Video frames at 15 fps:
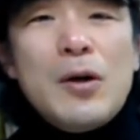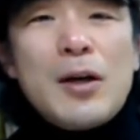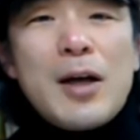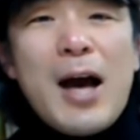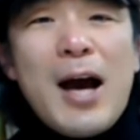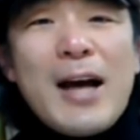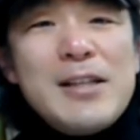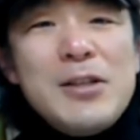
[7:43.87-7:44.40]

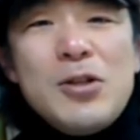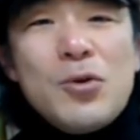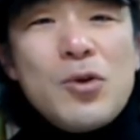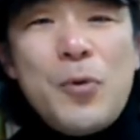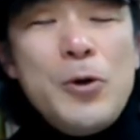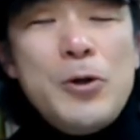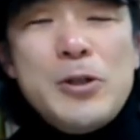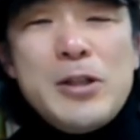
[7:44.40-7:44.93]
가시적으로
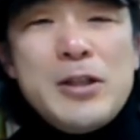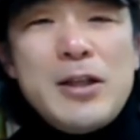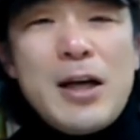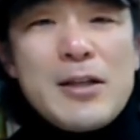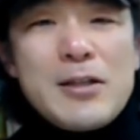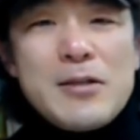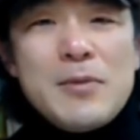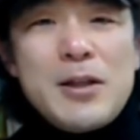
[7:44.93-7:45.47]
보이지를
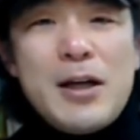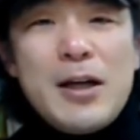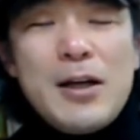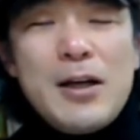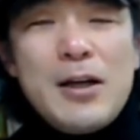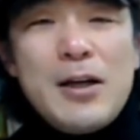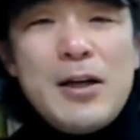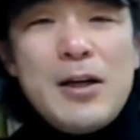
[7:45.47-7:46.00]
않습니다.
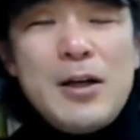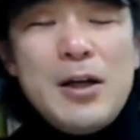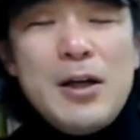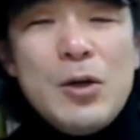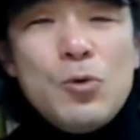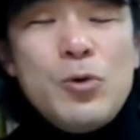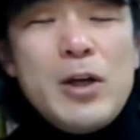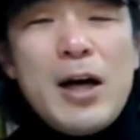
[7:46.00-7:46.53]

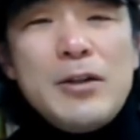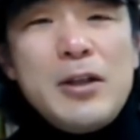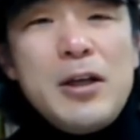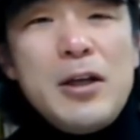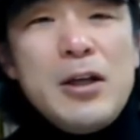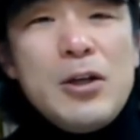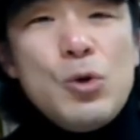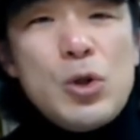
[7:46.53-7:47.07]
우리
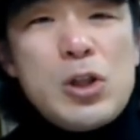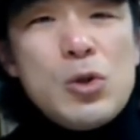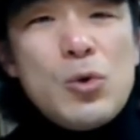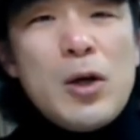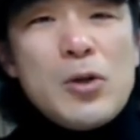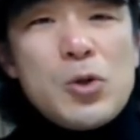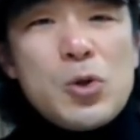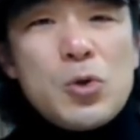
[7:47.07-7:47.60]
아이들이
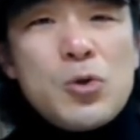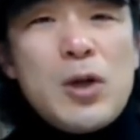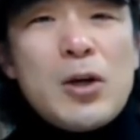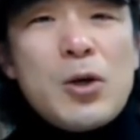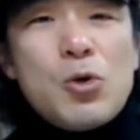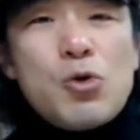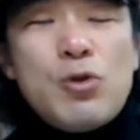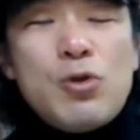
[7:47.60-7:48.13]
유치원,
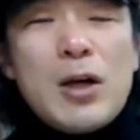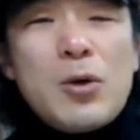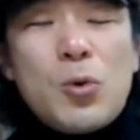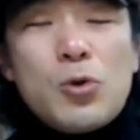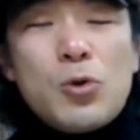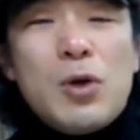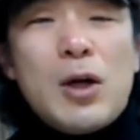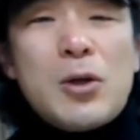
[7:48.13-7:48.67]
초등학교, 중학교,
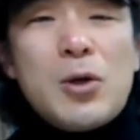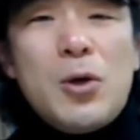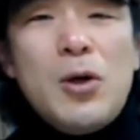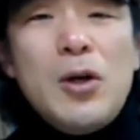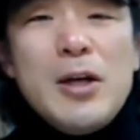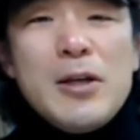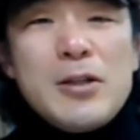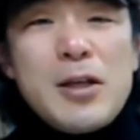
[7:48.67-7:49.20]
고등학교
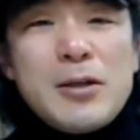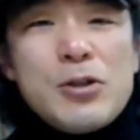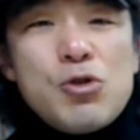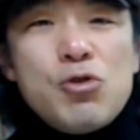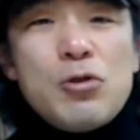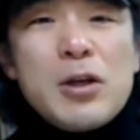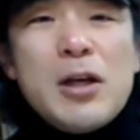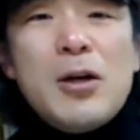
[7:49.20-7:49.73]
책을
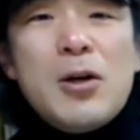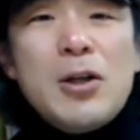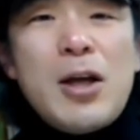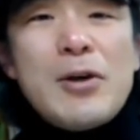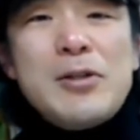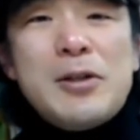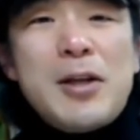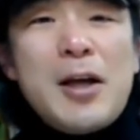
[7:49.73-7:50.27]
쭉 읽어
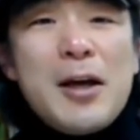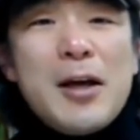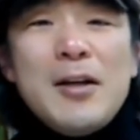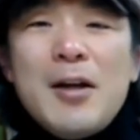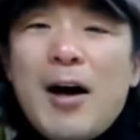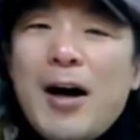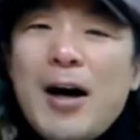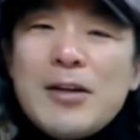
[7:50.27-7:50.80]
나왔을 때
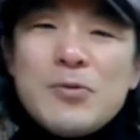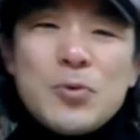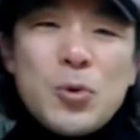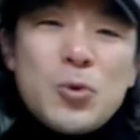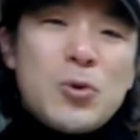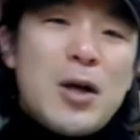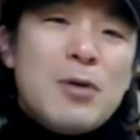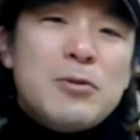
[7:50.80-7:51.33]
아, 좀
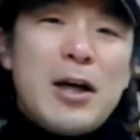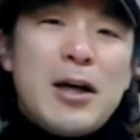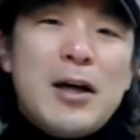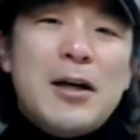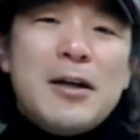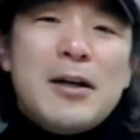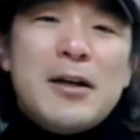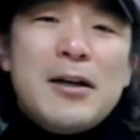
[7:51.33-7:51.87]

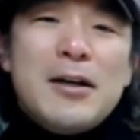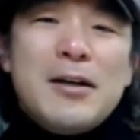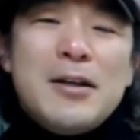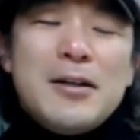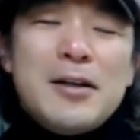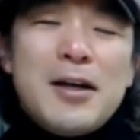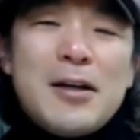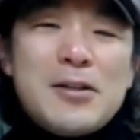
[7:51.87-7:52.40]
똑똑하구나.
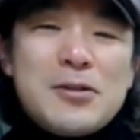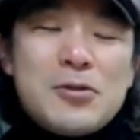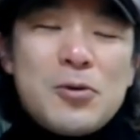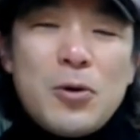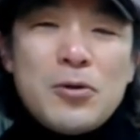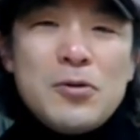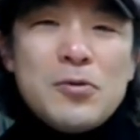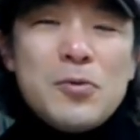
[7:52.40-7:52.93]
야,
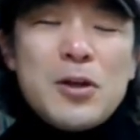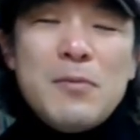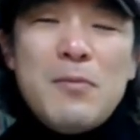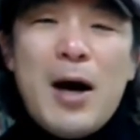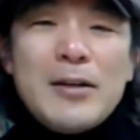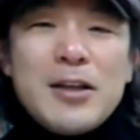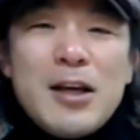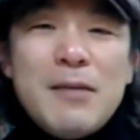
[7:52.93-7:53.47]
너는 왜 이렇게
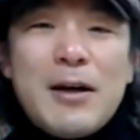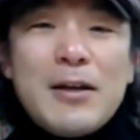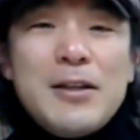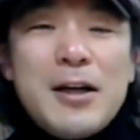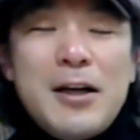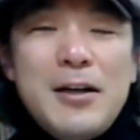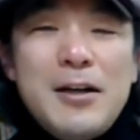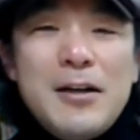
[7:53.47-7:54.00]
많은 게
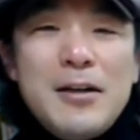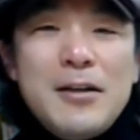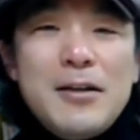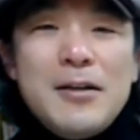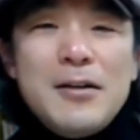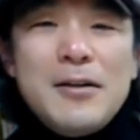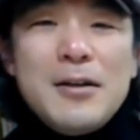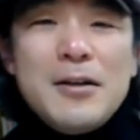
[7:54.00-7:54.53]
많냐?
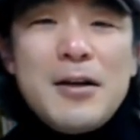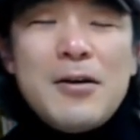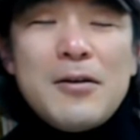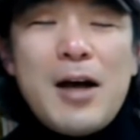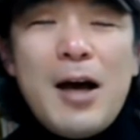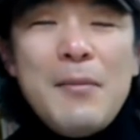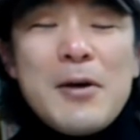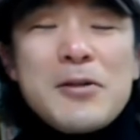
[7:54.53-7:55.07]
어,
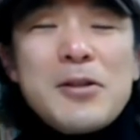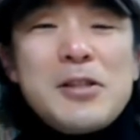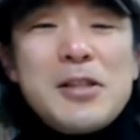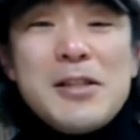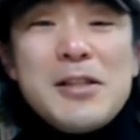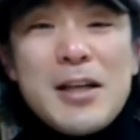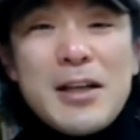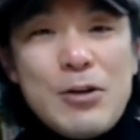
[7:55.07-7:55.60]
하면서
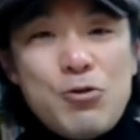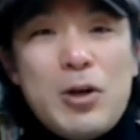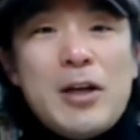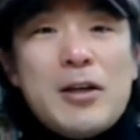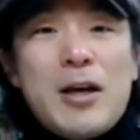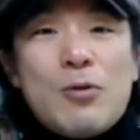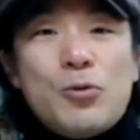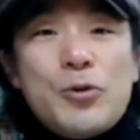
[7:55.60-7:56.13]
칭찬할 수가
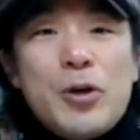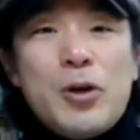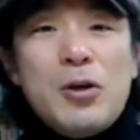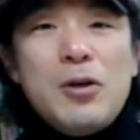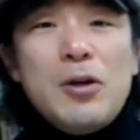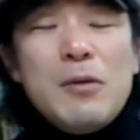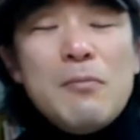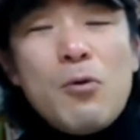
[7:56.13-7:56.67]
있겠고요.
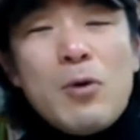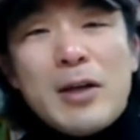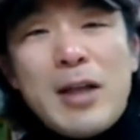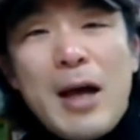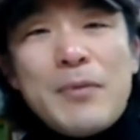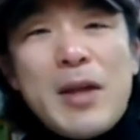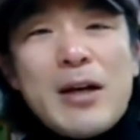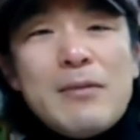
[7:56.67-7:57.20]
뭔가
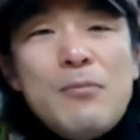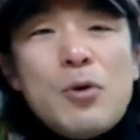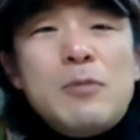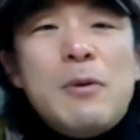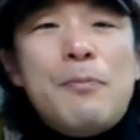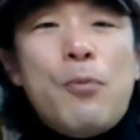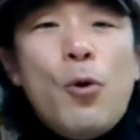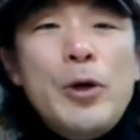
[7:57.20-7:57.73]
남다른
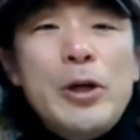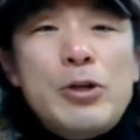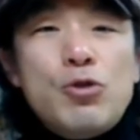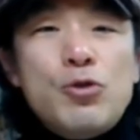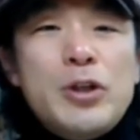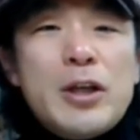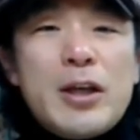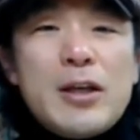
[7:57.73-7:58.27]
모습이 보일
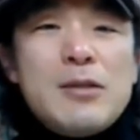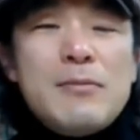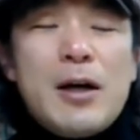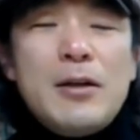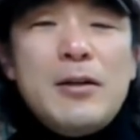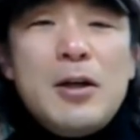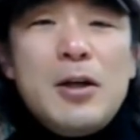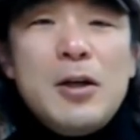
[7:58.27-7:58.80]
수는
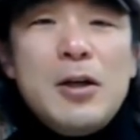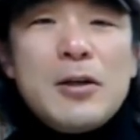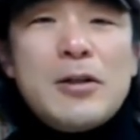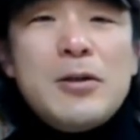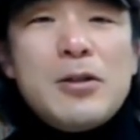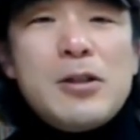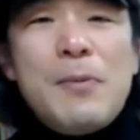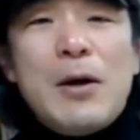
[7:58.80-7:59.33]
있겠지만
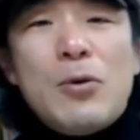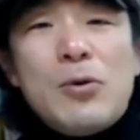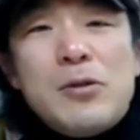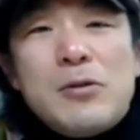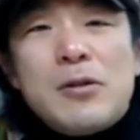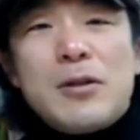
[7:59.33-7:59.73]
그것이 바로